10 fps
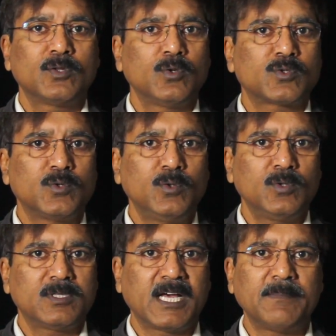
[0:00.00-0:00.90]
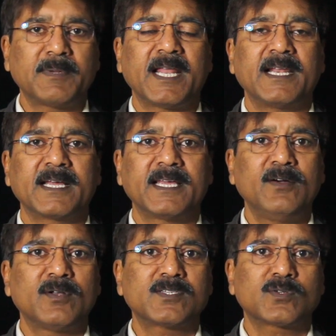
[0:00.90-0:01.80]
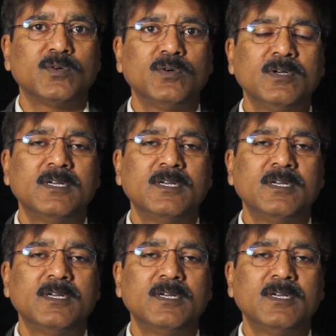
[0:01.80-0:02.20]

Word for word: तो उसको धर्म कहने लगे और इसको